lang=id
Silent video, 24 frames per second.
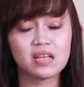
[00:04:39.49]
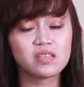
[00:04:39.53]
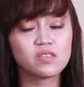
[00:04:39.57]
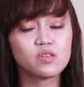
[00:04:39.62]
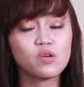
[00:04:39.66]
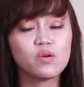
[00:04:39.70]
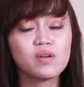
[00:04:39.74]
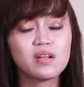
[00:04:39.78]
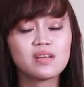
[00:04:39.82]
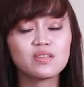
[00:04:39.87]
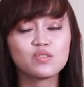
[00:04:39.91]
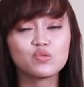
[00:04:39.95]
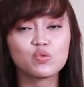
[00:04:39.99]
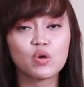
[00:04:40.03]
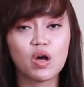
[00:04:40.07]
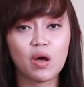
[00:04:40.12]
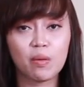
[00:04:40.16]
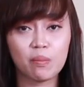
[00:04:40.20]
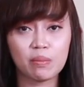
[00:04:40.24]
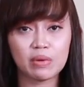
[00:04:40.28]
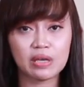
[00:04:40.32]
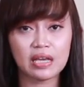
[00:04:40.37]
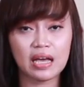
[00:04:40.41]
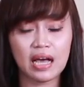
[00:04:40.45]
Seorang
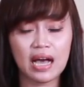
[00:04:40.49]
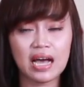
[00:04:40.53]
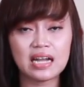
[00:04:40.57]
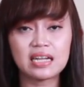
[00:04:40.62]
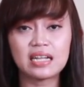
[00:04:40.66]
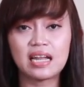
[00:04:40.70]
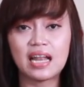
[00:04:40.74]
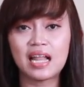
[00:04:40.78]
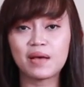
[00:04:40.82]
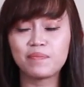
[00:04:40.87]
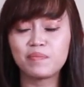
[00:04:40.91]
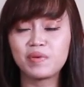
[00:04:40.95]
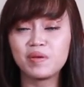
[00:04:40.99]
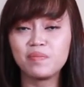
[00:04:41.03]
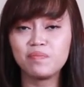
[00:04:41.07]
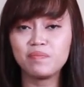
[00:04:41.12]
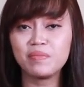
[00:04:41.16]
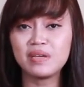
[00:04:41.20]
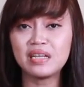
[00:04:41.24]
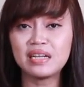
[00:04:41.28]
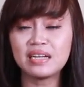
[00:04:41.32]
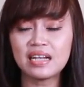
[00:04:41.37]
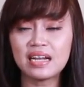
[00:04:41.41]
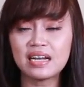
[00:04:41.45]
suami adalah
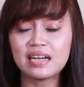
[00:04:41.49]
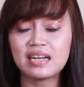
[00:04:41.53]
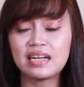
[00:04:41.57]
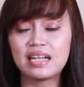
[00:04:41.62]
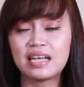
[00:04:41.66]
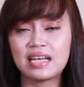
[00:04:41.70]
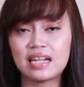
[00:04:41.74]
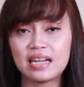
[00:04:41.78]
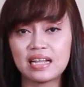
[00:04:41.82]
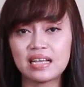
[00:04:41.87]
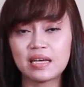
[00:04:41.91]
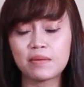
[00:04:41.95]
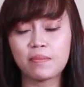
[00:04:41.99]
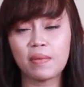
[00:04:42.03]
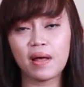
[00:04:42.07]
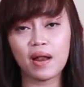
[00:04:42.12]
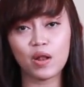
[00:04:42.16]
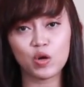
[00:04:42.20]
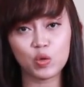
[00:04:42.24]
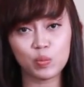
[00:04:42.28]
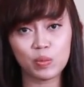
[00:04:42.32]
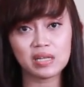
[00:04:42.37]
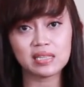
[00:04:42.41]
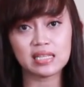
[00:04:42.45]
pimpinan dari
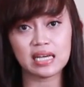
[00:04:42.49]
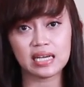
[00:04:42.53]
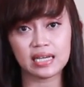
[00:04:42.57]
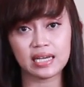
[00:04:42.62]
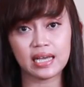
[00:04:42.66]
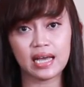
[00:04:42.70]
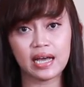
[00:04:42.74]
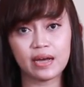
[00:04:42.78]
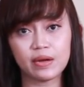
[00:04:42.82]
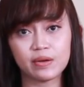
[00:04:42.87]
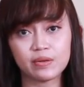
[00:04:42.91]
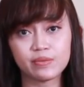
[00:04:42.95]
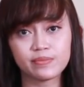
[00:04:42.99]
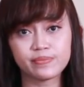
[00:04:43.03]
kepala rumah tangga.